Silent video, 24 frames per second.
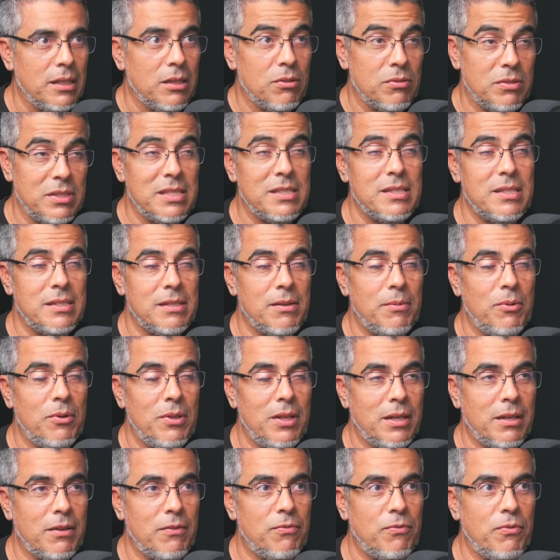Entonces, esa
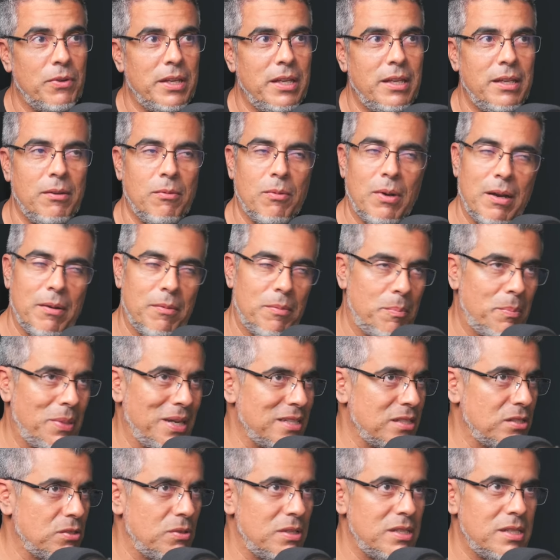boda que fui, igual,
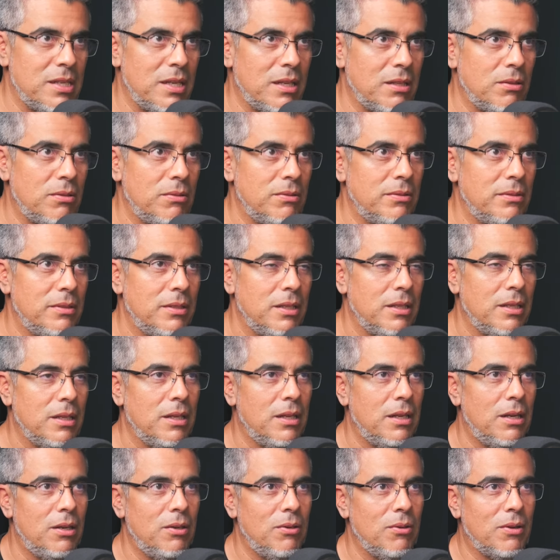pasó exacto
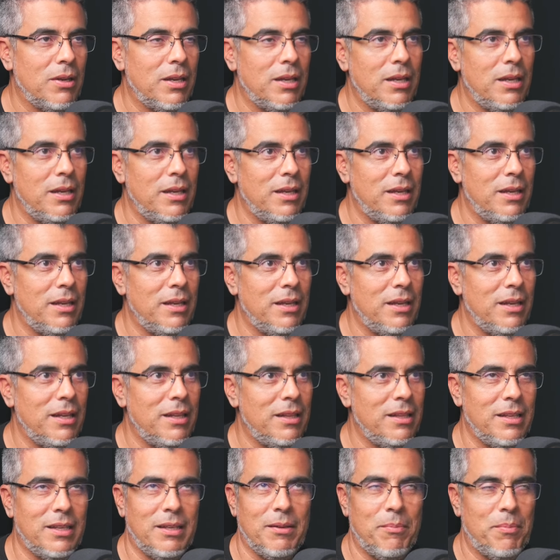lo
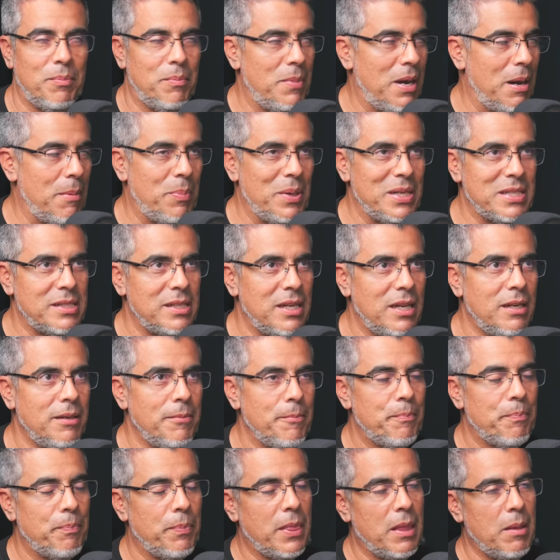que dije, va a
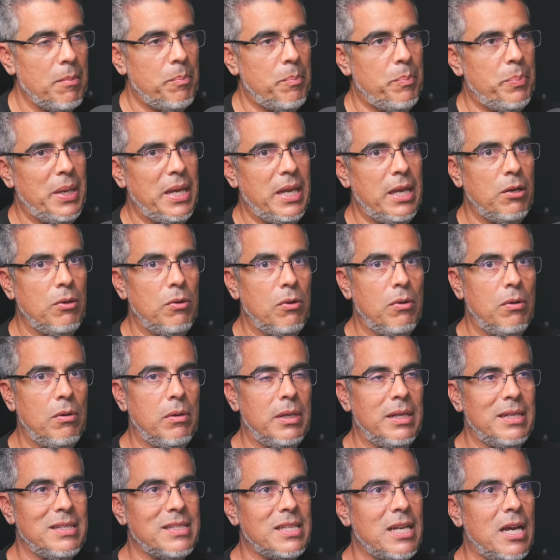pasar,
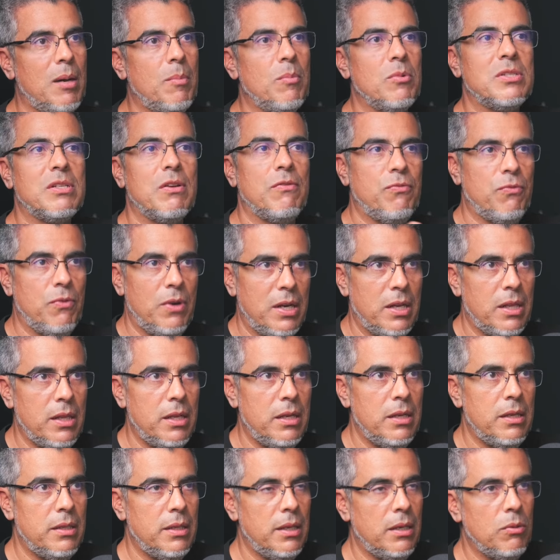pero estábamos afuera
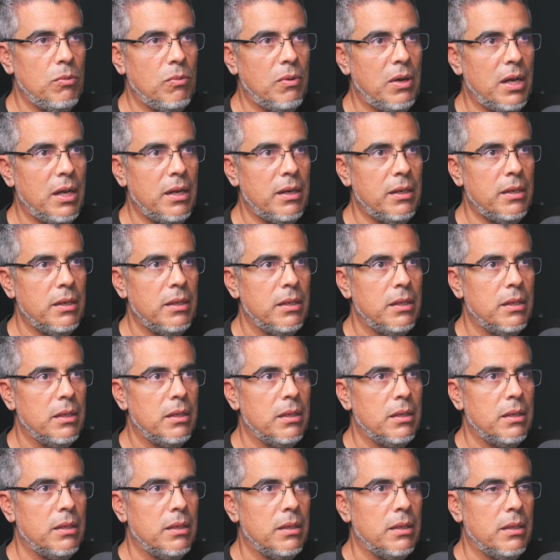del, lugar
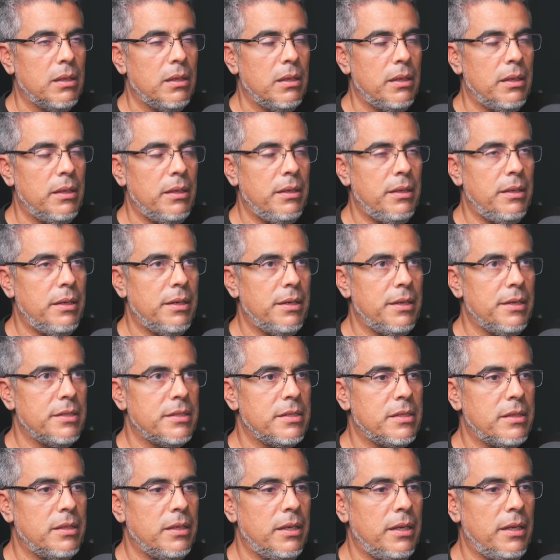y
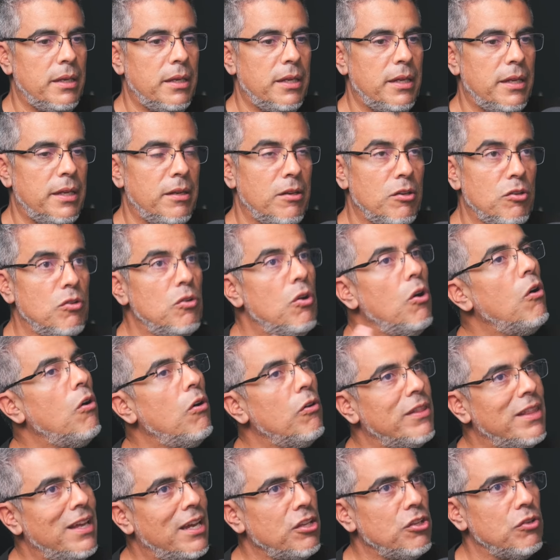este,
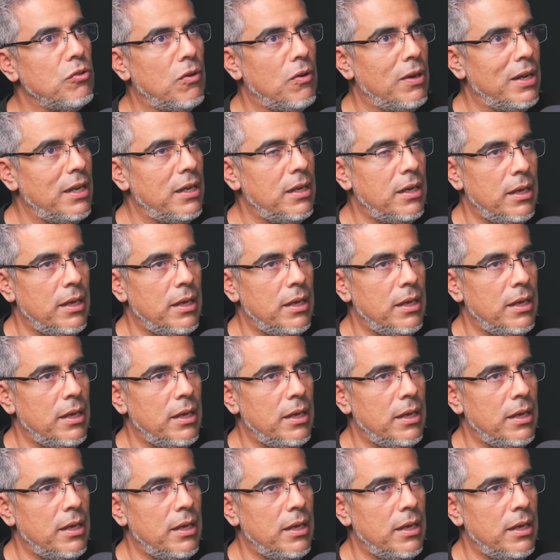no dañó